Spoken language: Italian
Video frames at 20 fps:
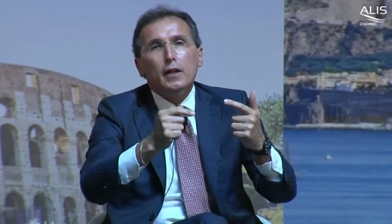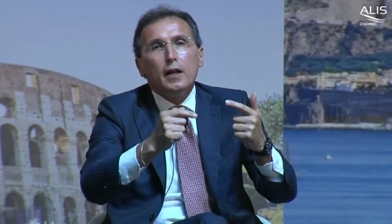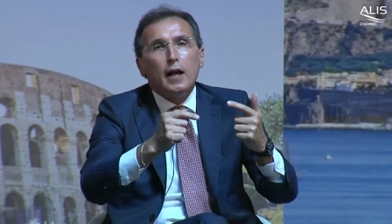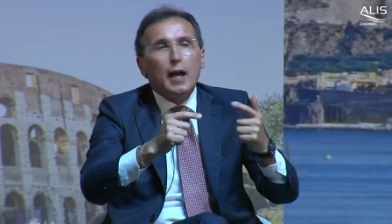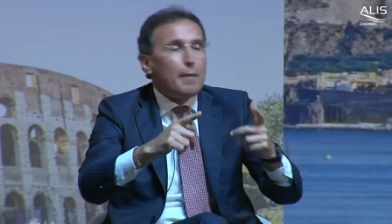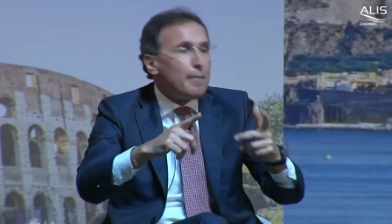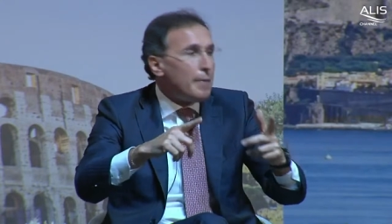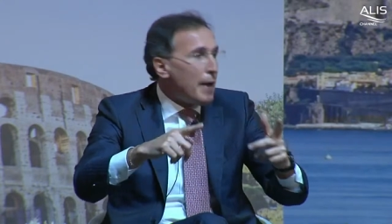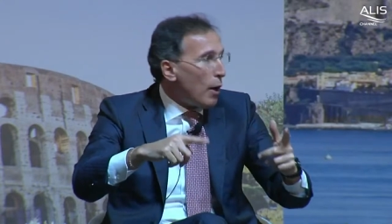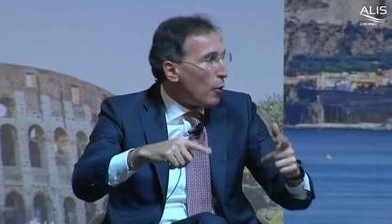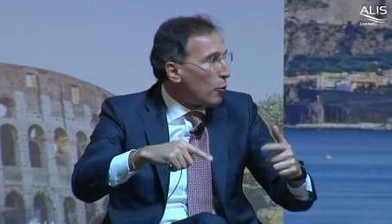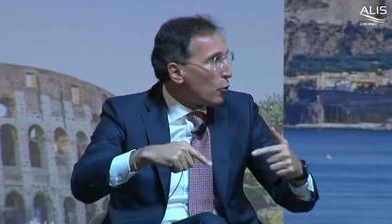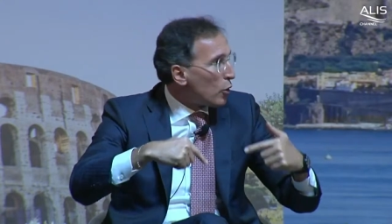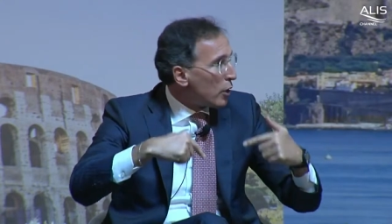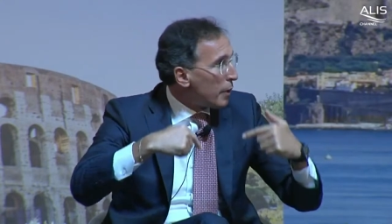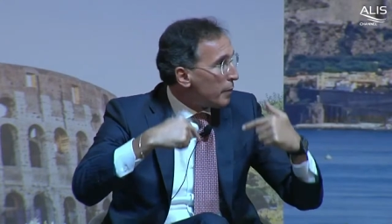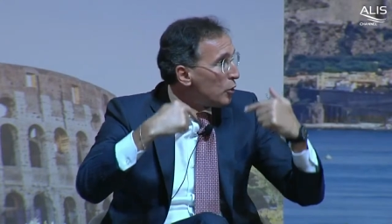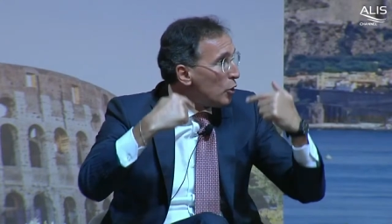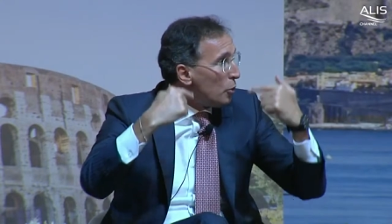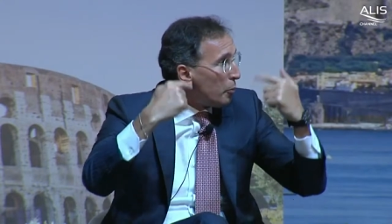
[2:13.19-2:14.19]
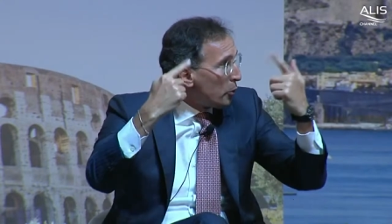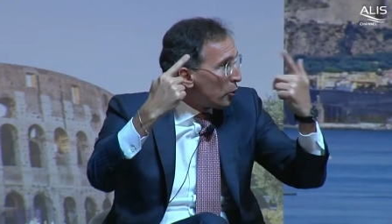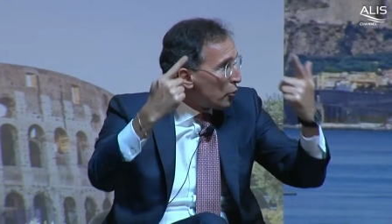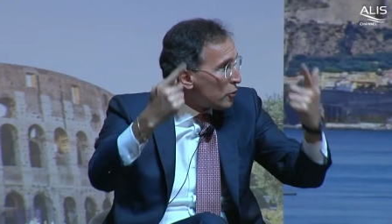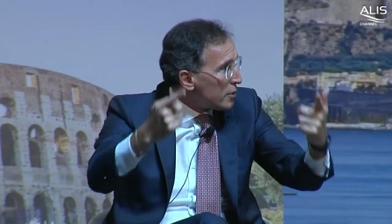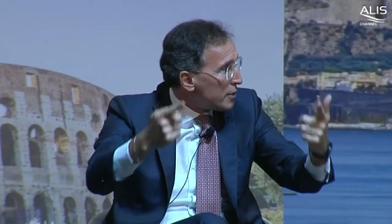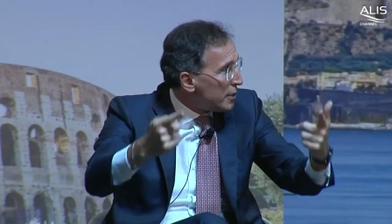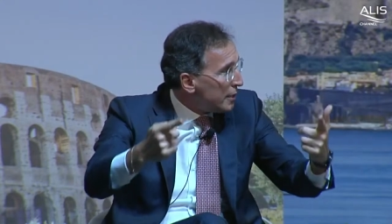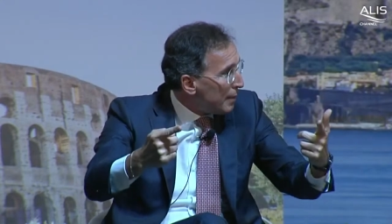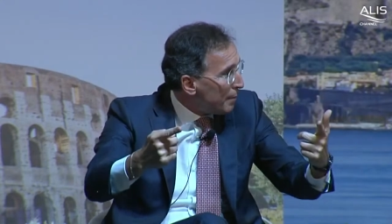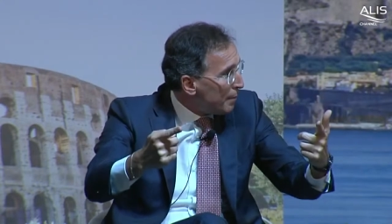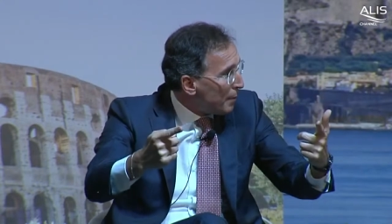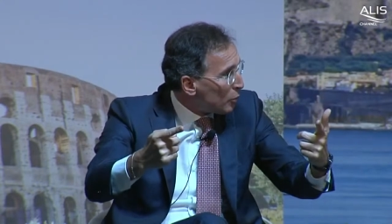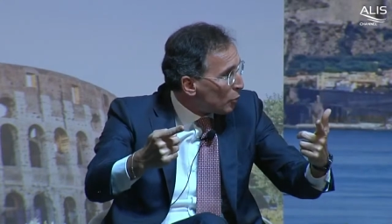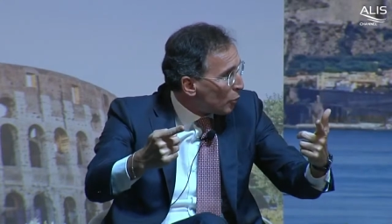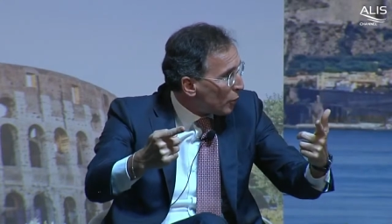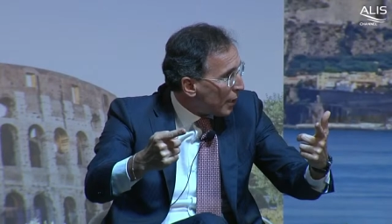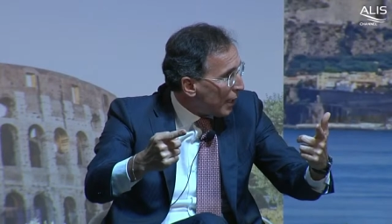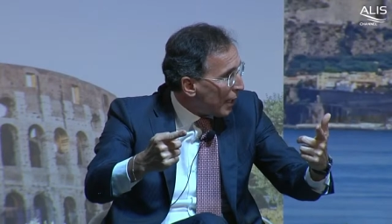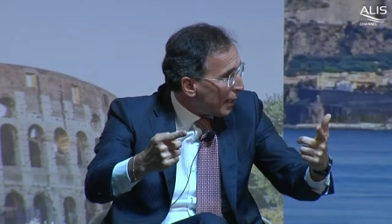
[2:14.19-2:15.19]
E mi auguro che dopo non si debba
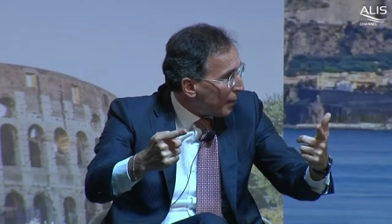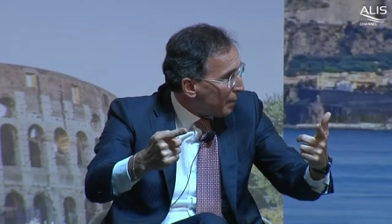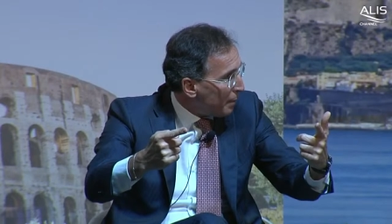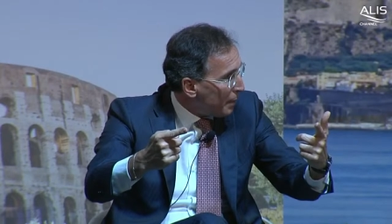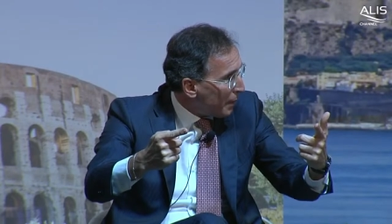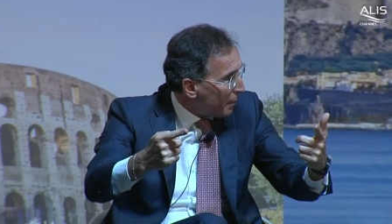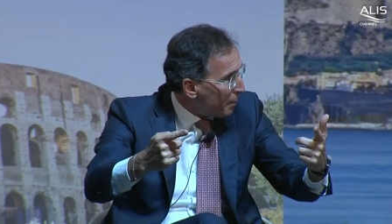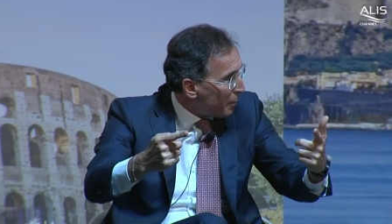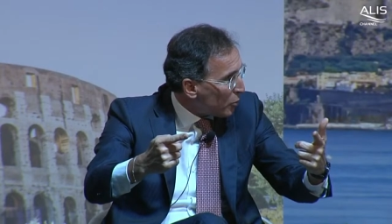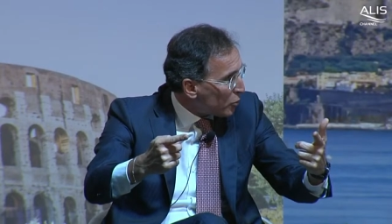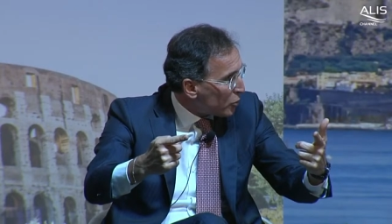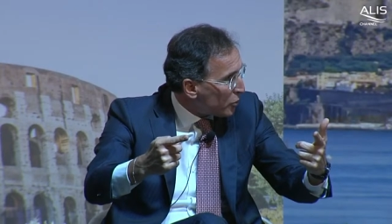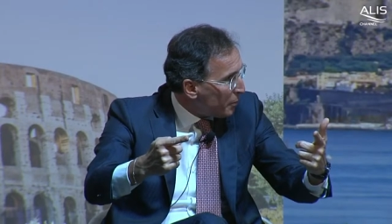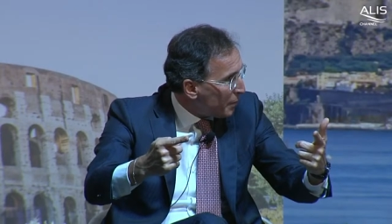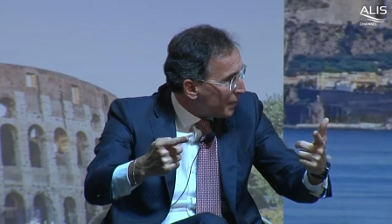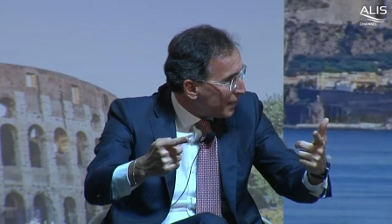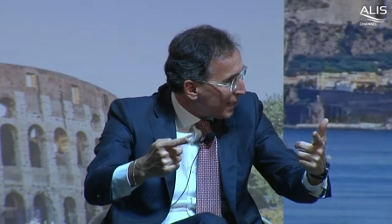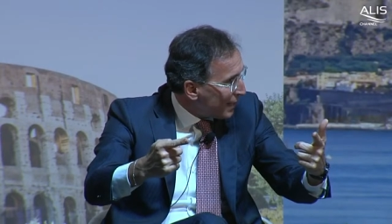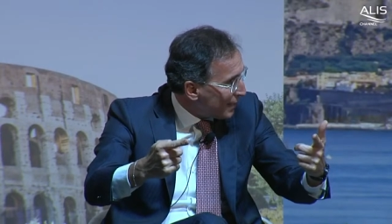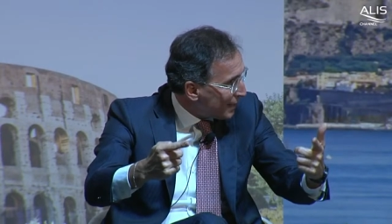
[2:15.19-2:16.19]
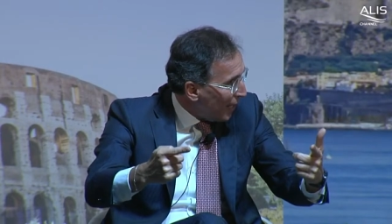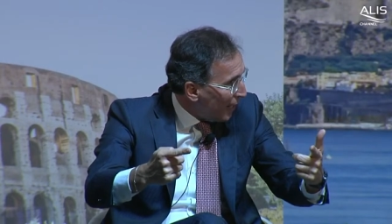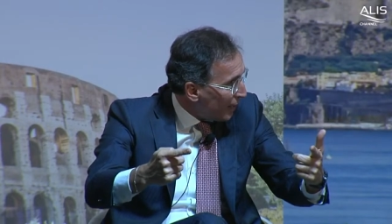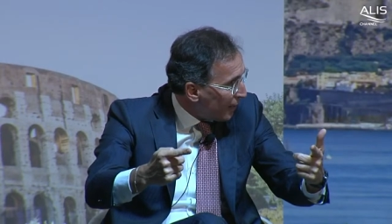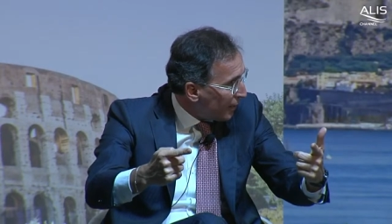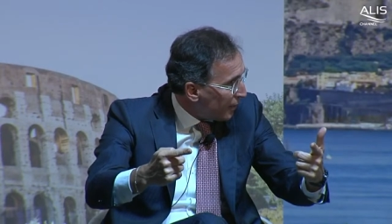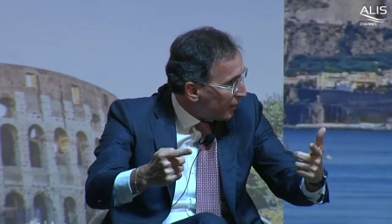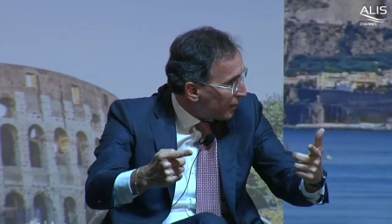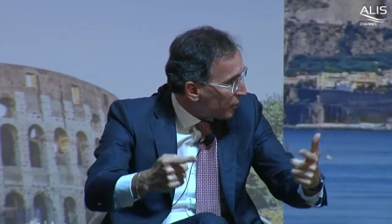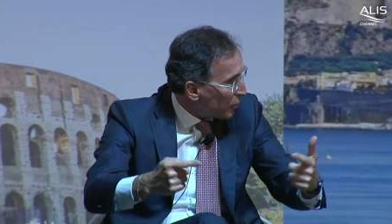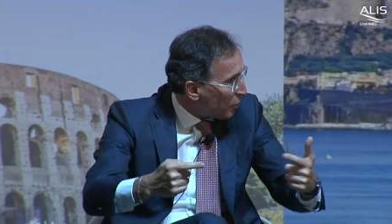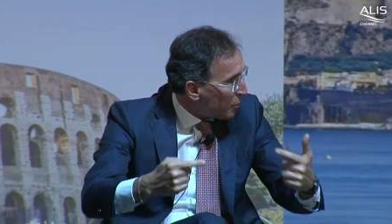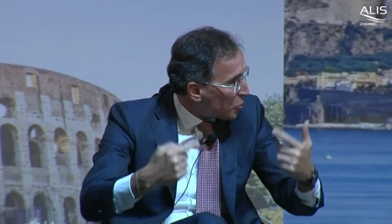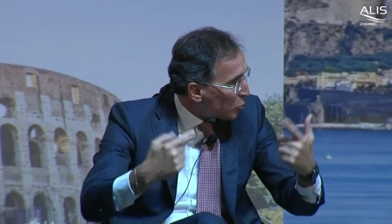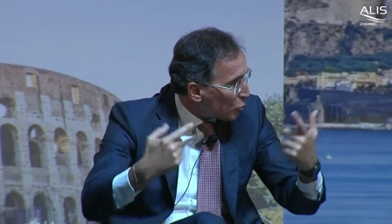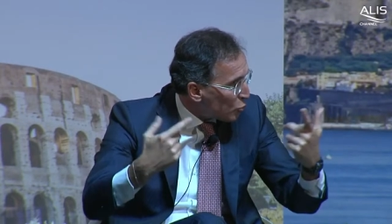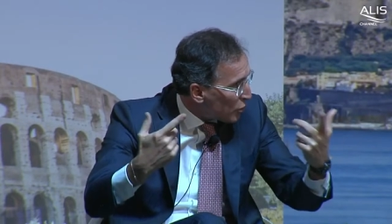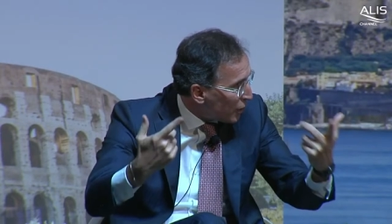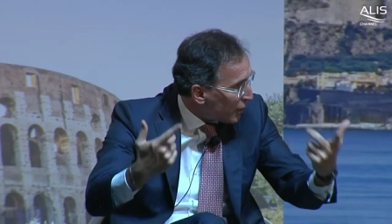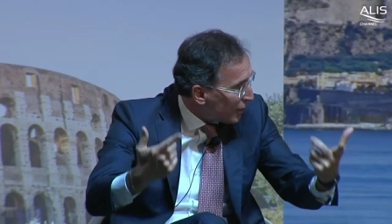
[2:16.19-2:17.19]
toccare per i prossimi 30 anni, come
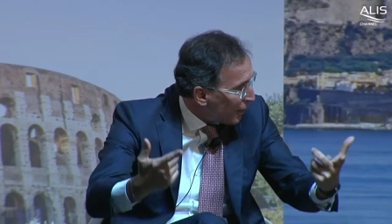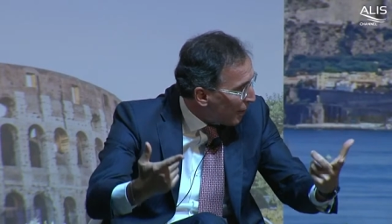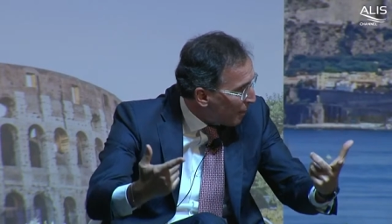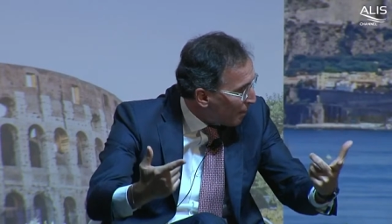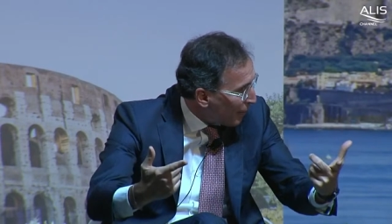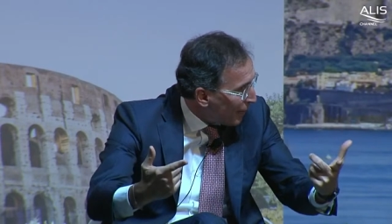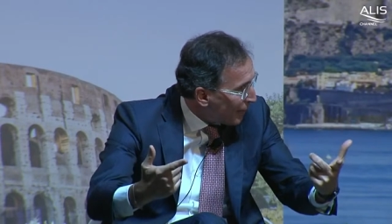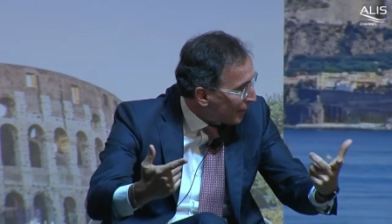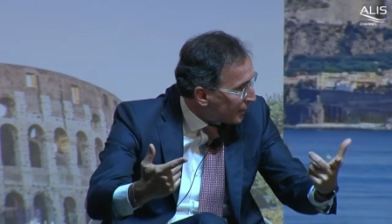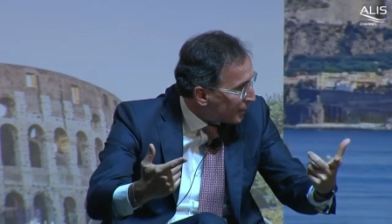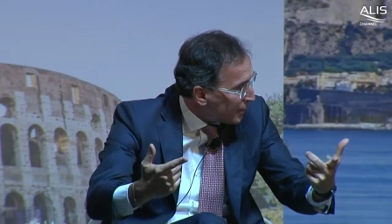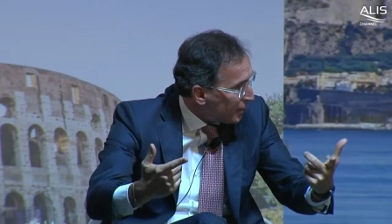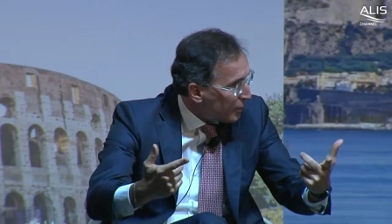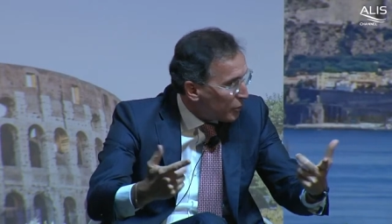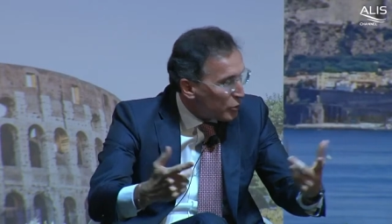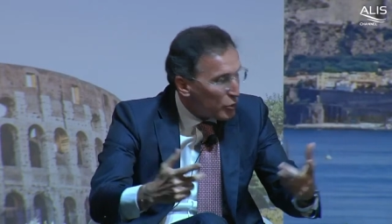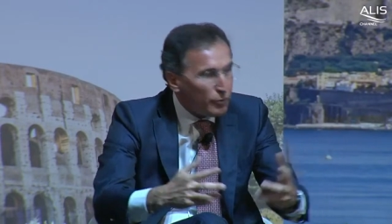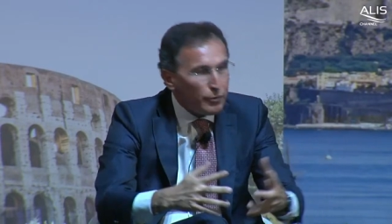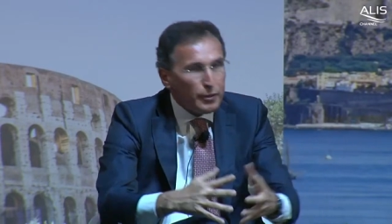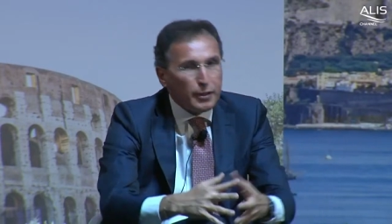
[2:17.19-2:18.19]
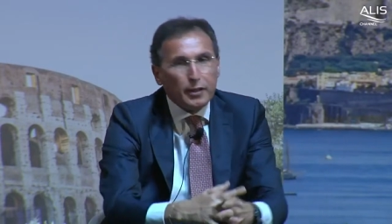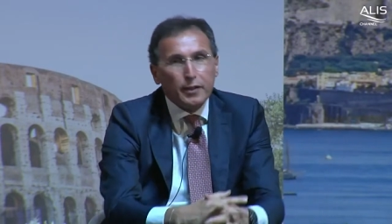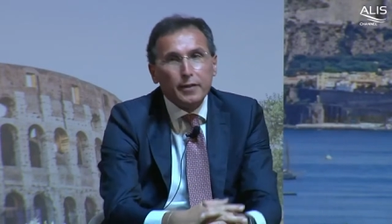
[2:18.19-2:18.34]
succede nei paesi civili.